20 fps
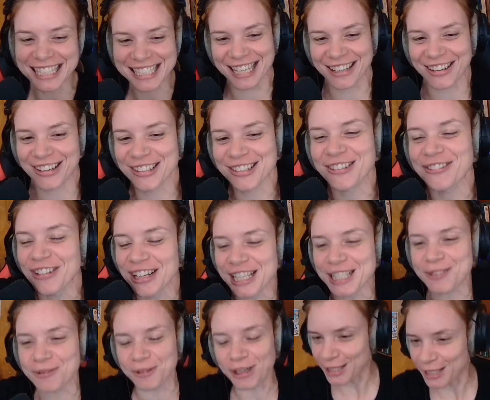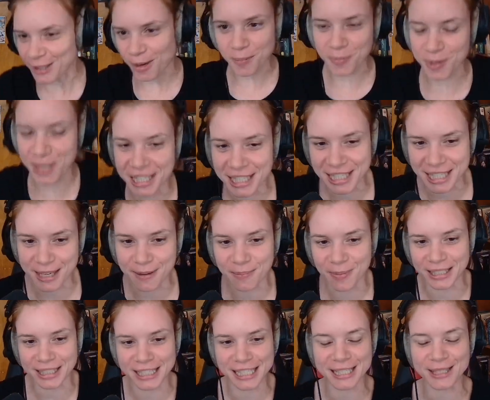j'ai retrouvé l'histoire, tant pis, j'ai
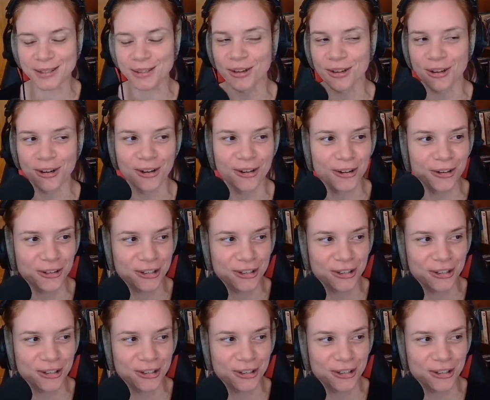pénis euh, en